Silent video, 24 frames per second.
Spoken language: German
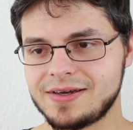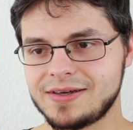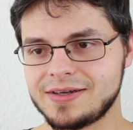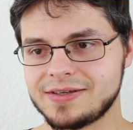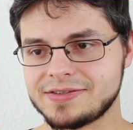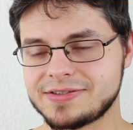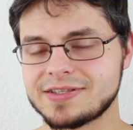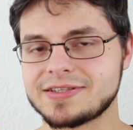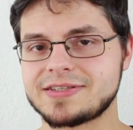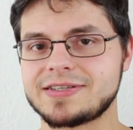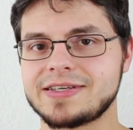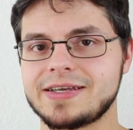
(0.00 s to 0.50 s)

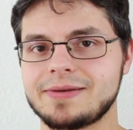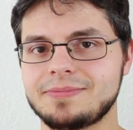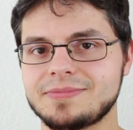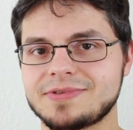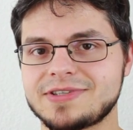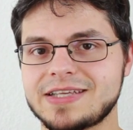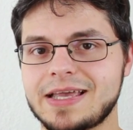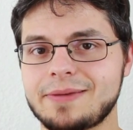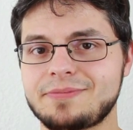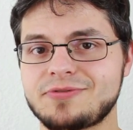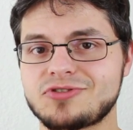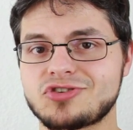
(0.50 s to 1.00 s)
sind sie eben
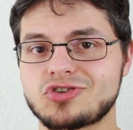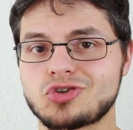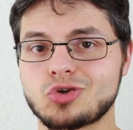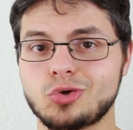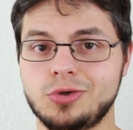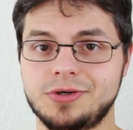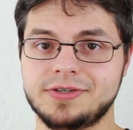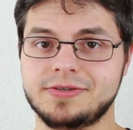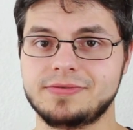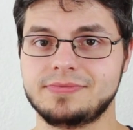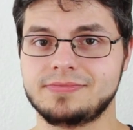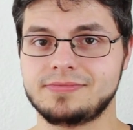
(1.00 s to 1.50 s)
selbst
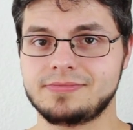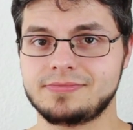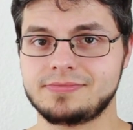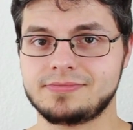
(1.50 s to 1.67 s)
schuld.